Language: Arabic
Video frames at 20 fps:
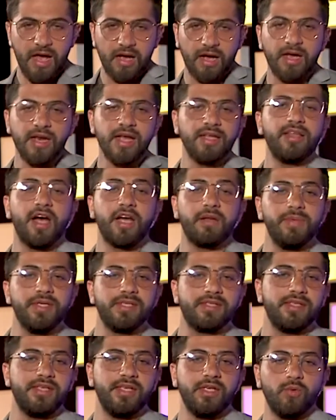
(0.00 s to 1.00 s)
قناة ار بي
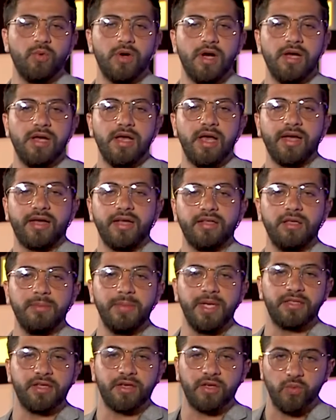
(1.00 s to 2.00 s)
سي
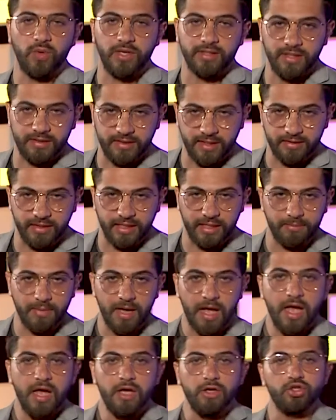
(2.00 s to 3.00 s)
وأكاديمية الرواد للتدريب
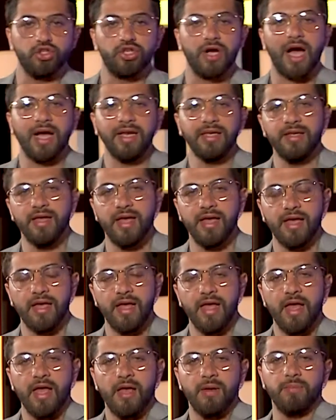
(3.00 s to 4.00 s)
جعلنا
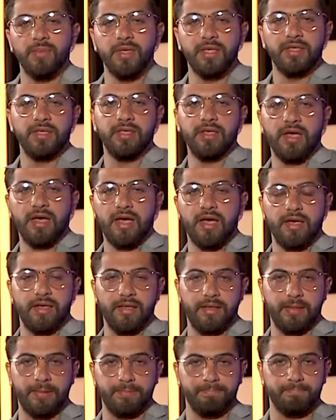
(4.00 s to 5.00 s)
من
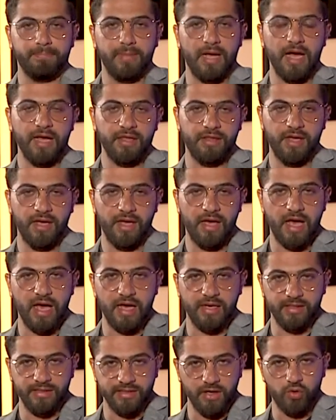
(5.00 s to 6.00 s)
آه هذا
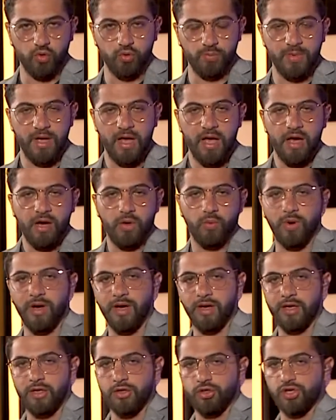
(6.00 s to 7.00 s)
اليوم
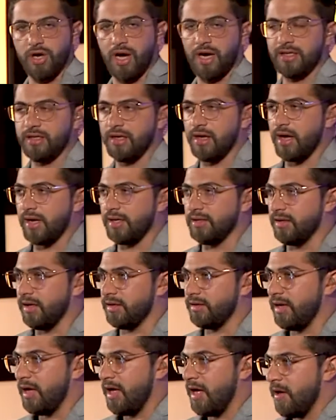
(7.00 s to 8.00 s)
وجعلنا
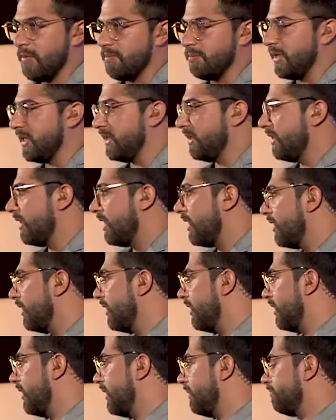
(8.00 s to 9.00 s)
أيضا من
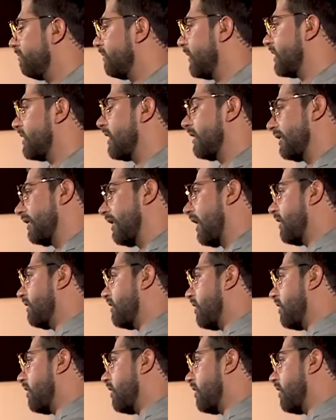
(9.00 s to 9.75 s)
آه نستطيع أن